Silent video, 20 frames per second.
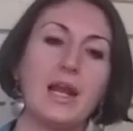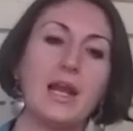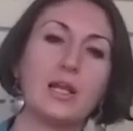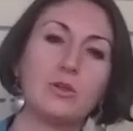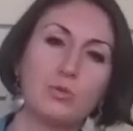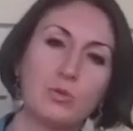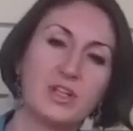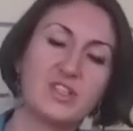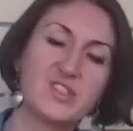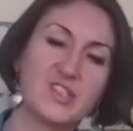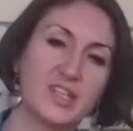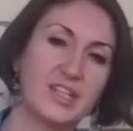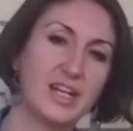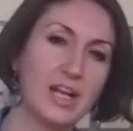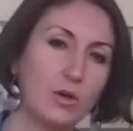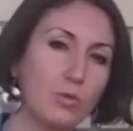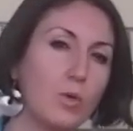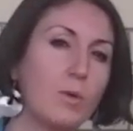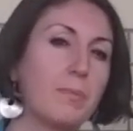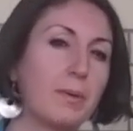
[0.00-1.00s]
la durezza
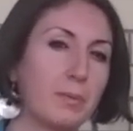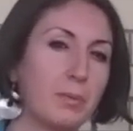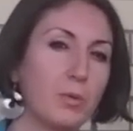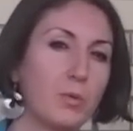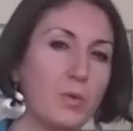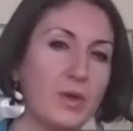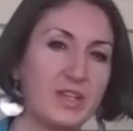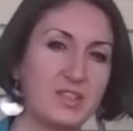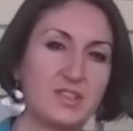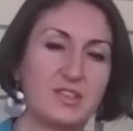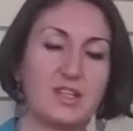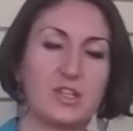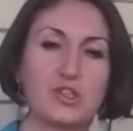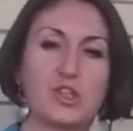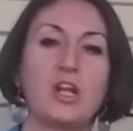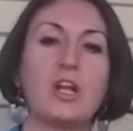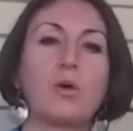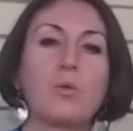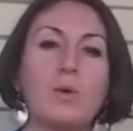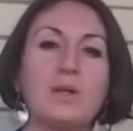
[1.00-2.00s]
dell'acqua è proprio questa,
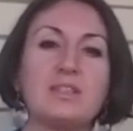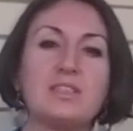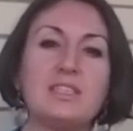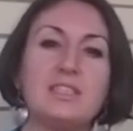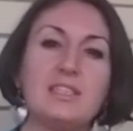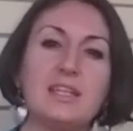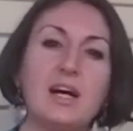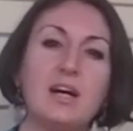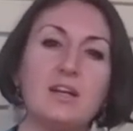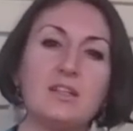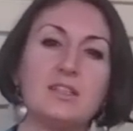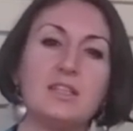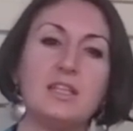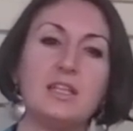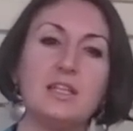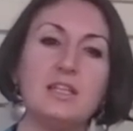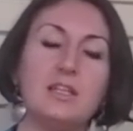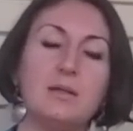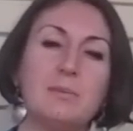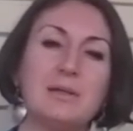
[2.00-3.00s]
cioè la quantità
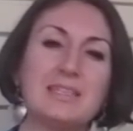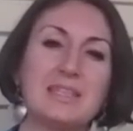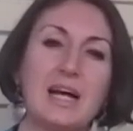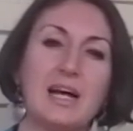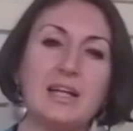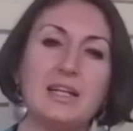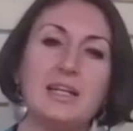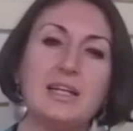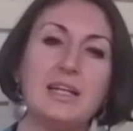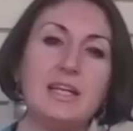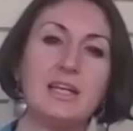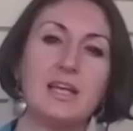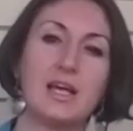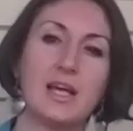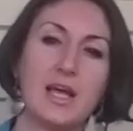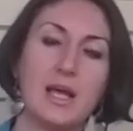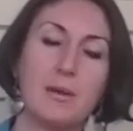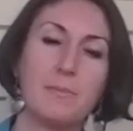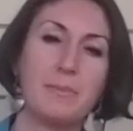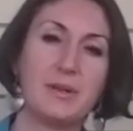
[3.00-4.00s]
di, di metalli
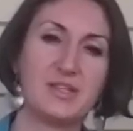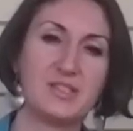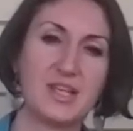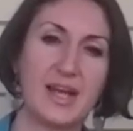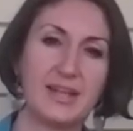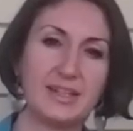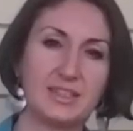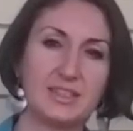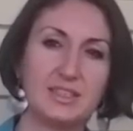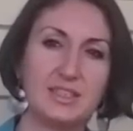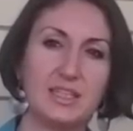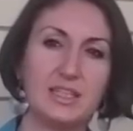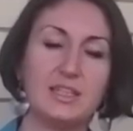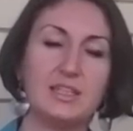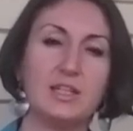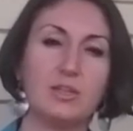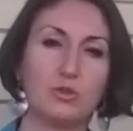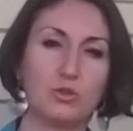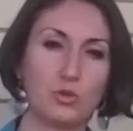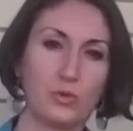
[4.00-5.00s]
presenti
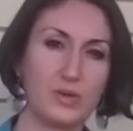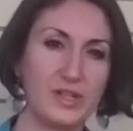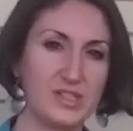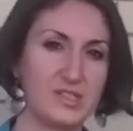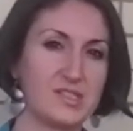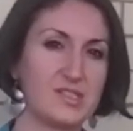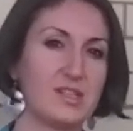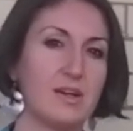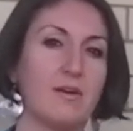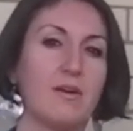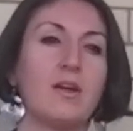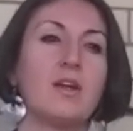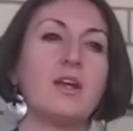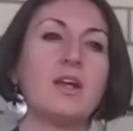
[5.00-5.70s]
dentro essa.